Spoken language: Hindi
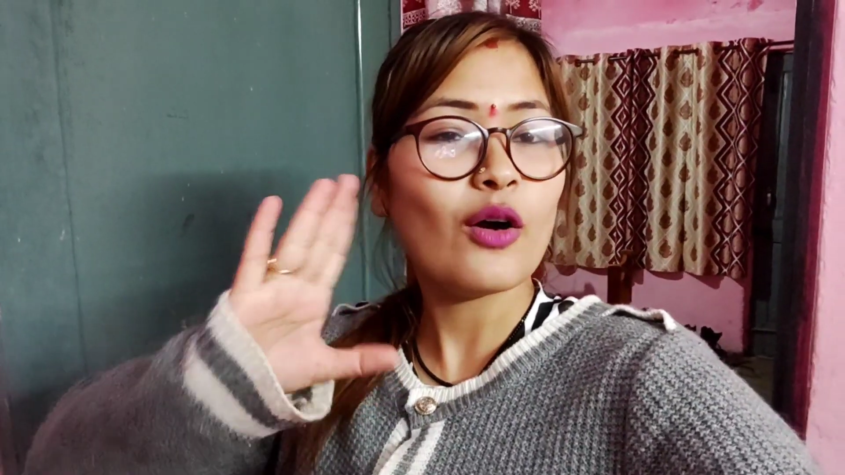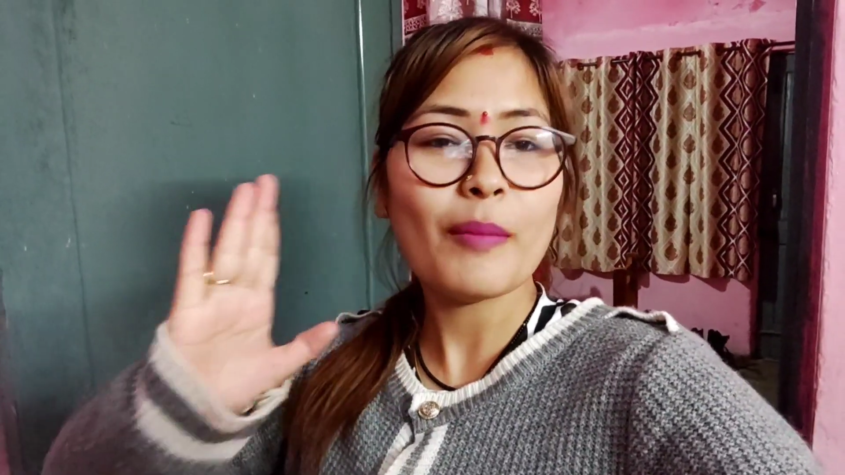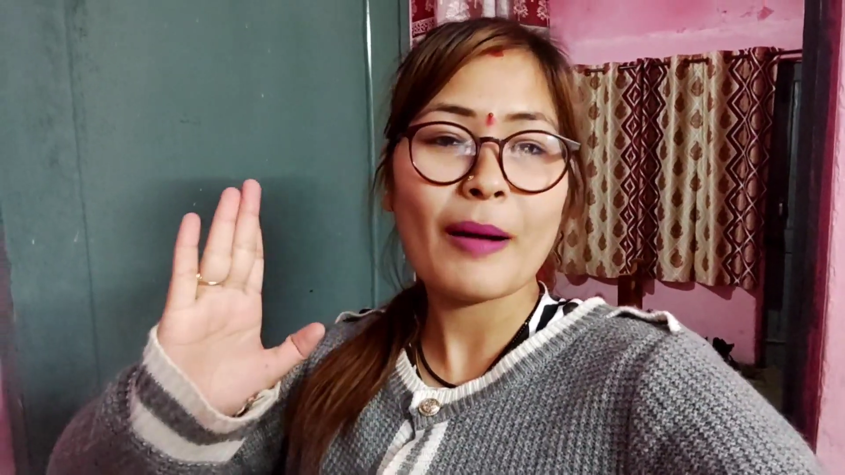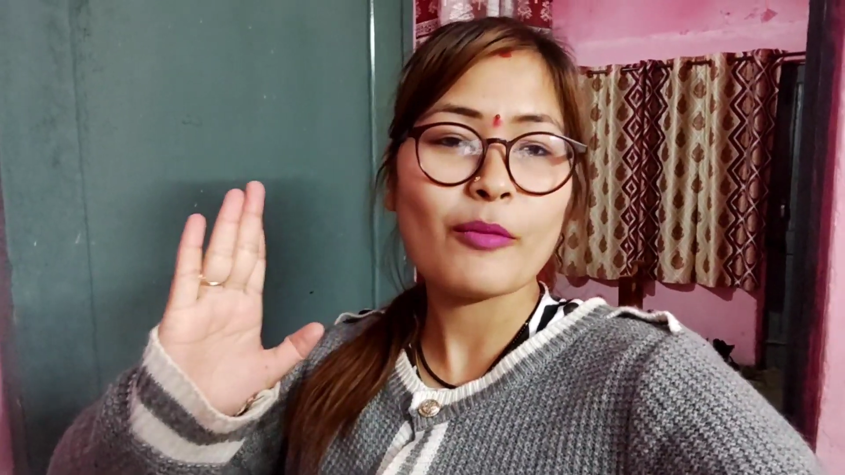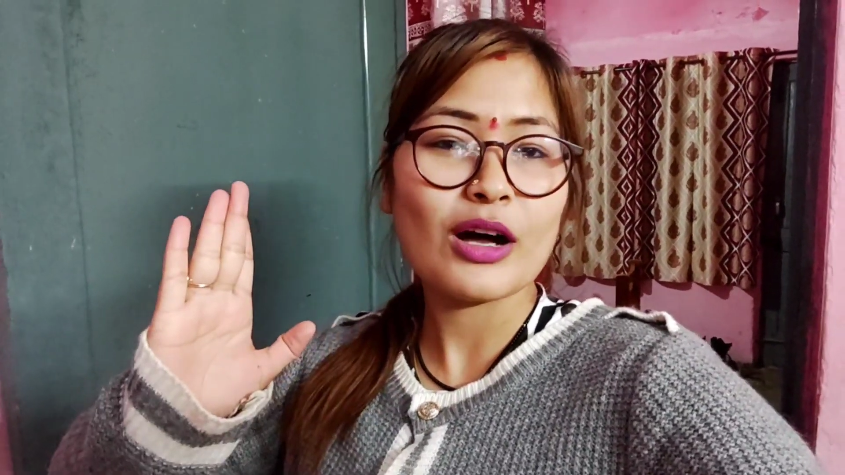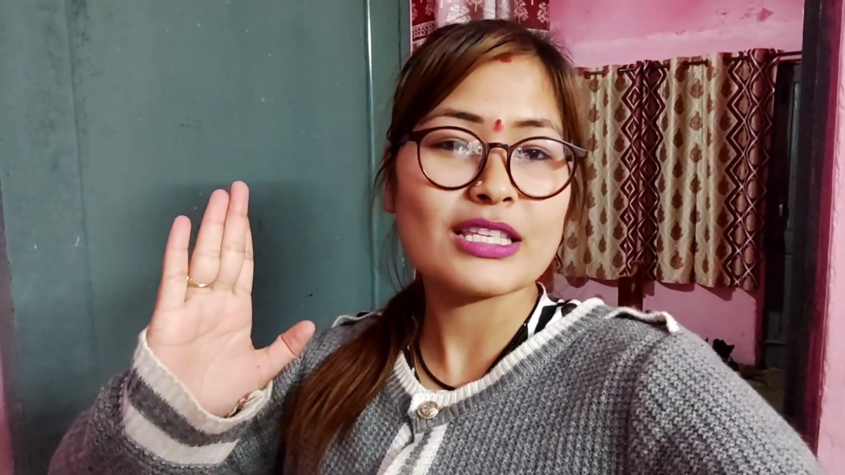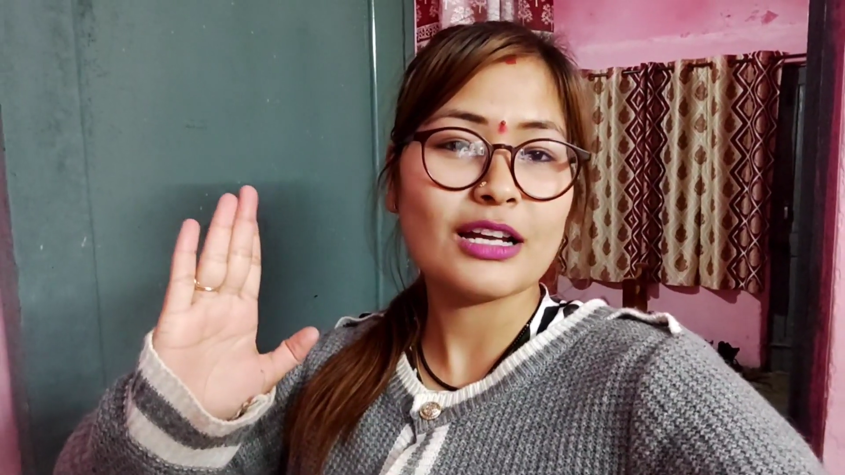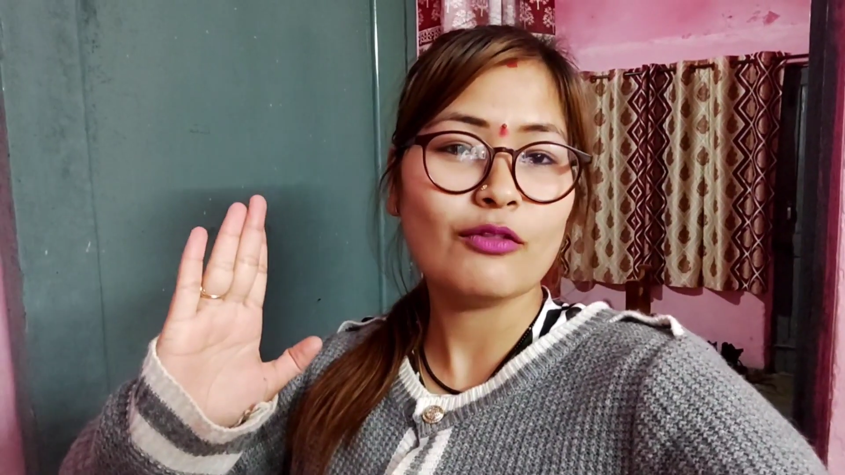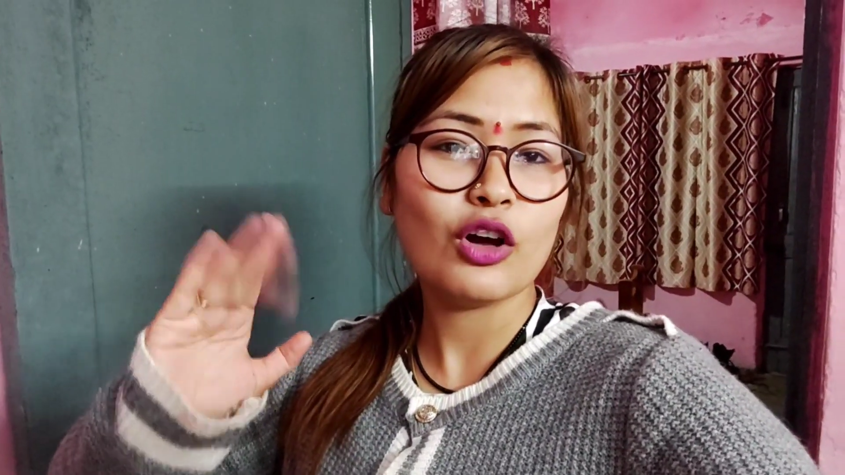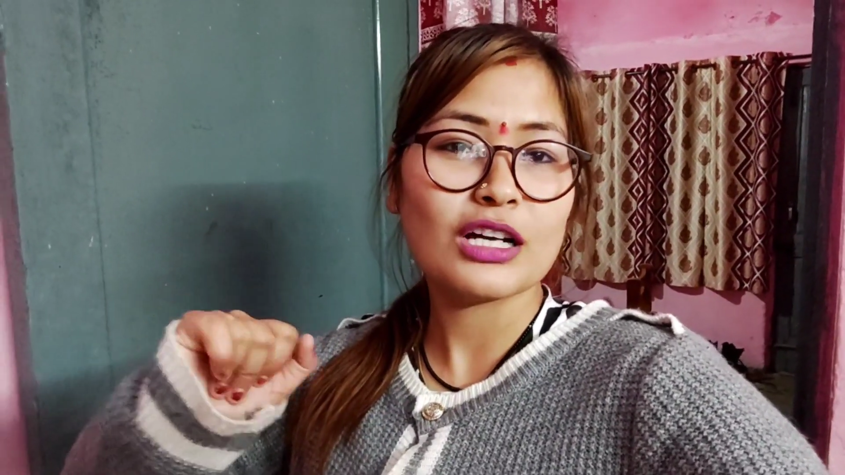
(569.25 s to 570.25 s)
होप आपको आज
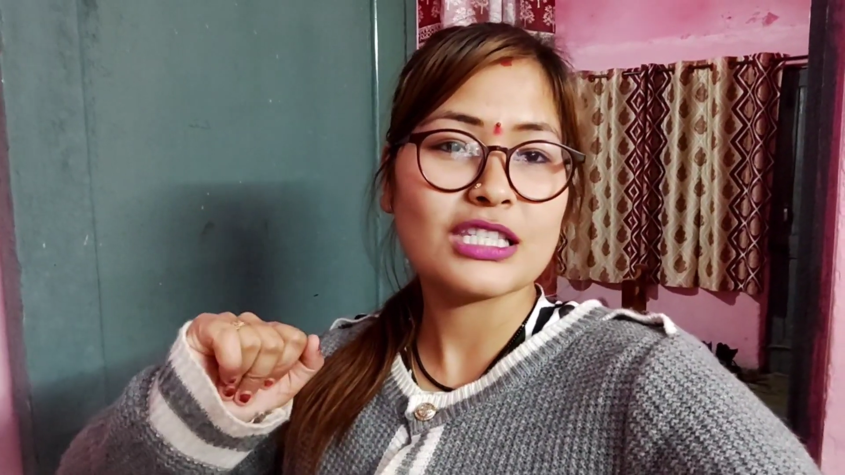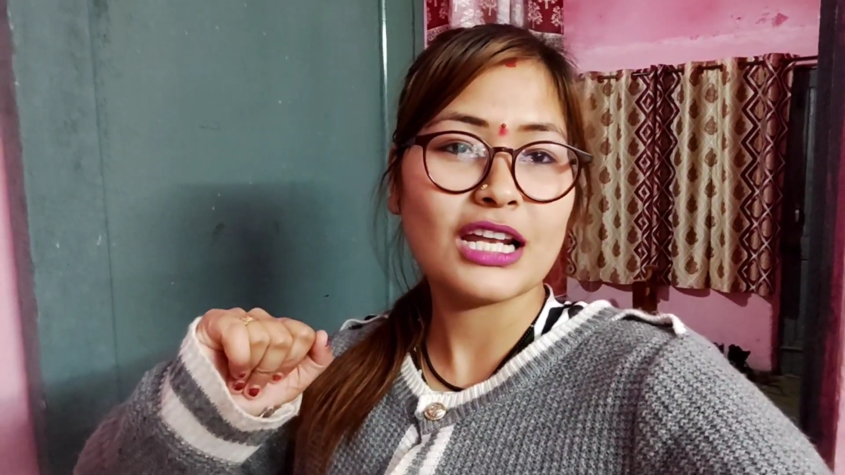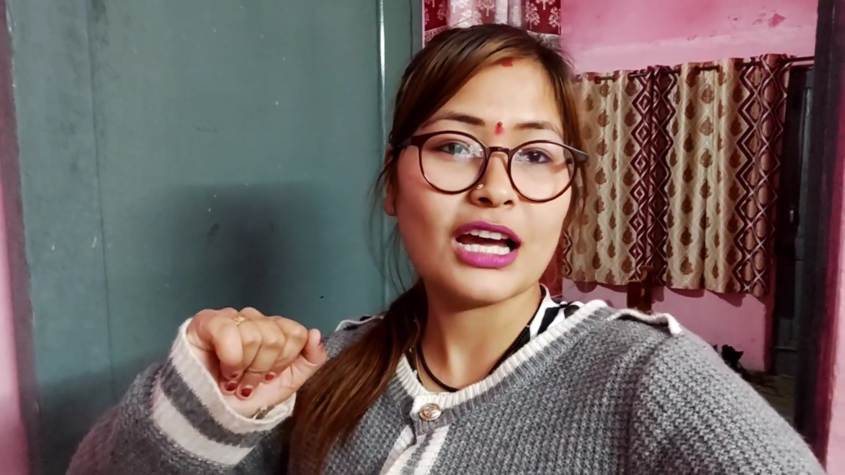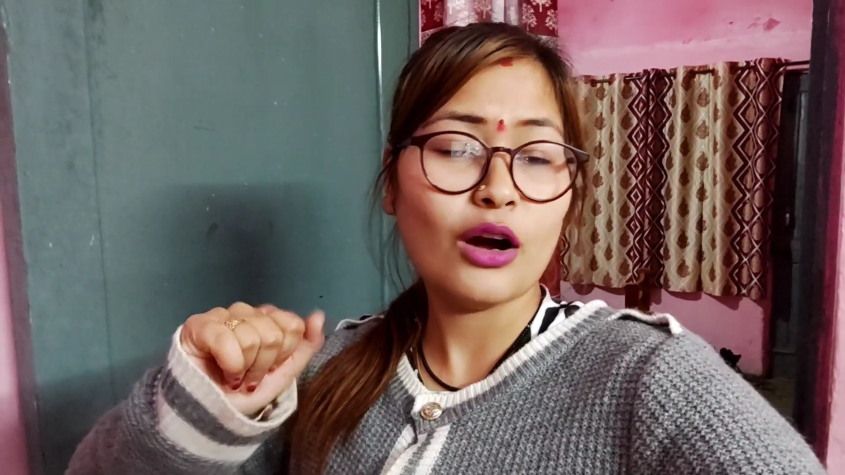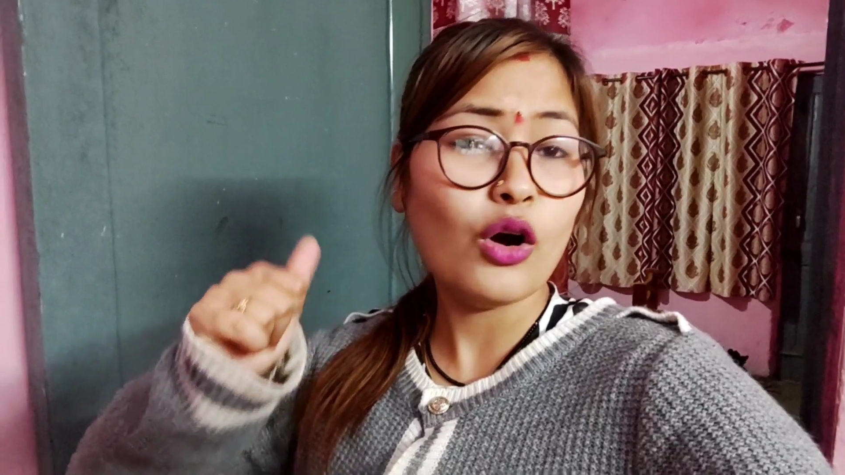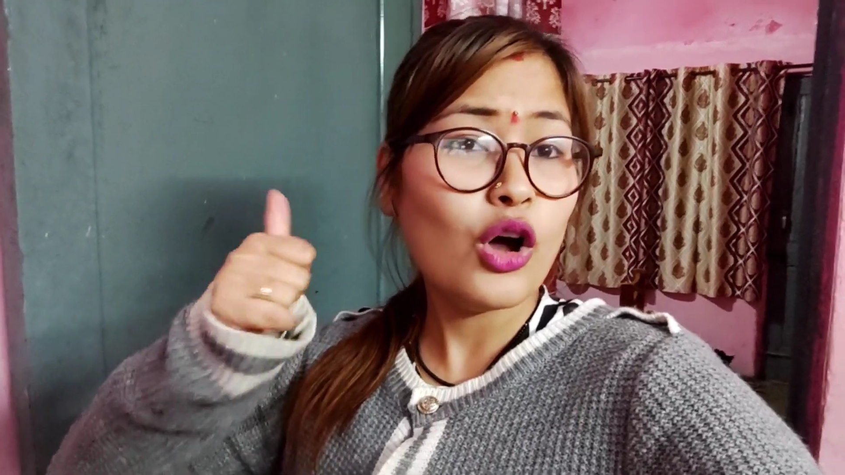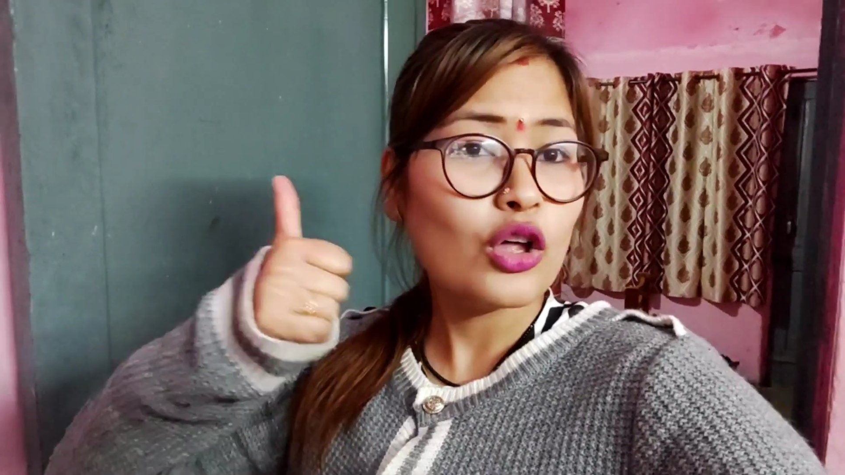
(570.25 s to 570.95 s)
का ब्लॉग अच्छा लगा हो